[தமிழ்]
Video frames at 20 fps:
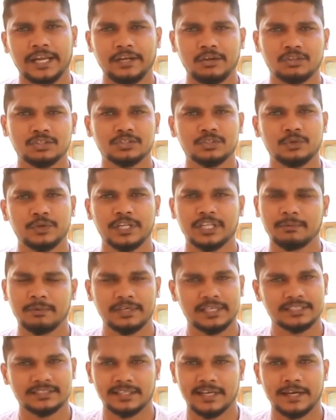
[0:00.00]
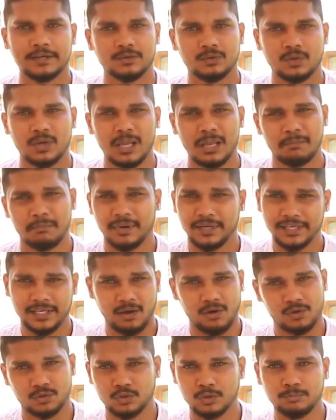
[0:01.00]
நைட்ரோஜன் யூரின் இந்த மாதிரி டெஸ்ட்லாம் எடுக்கணும் பட்
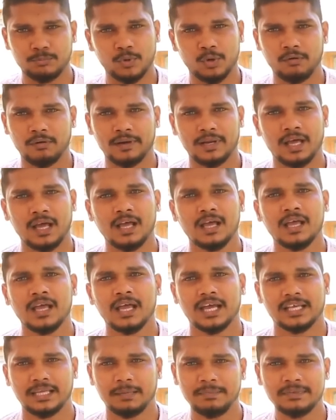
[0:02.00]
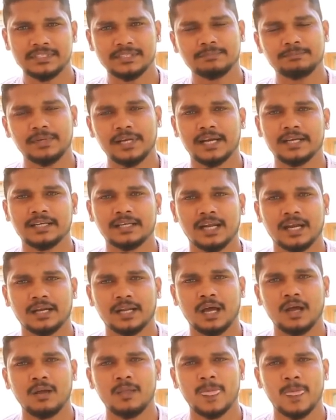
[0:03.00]
நீங்கள் அவ்வளோ தூரம் போவேன்னா அது எப்படி சிம்பிளாக
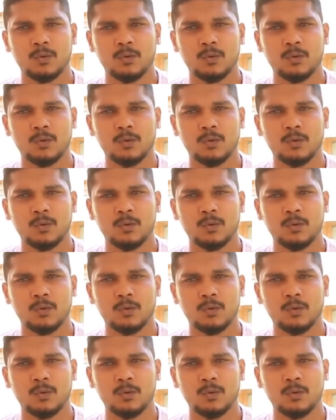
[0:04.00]
எடுக்கலாம்னா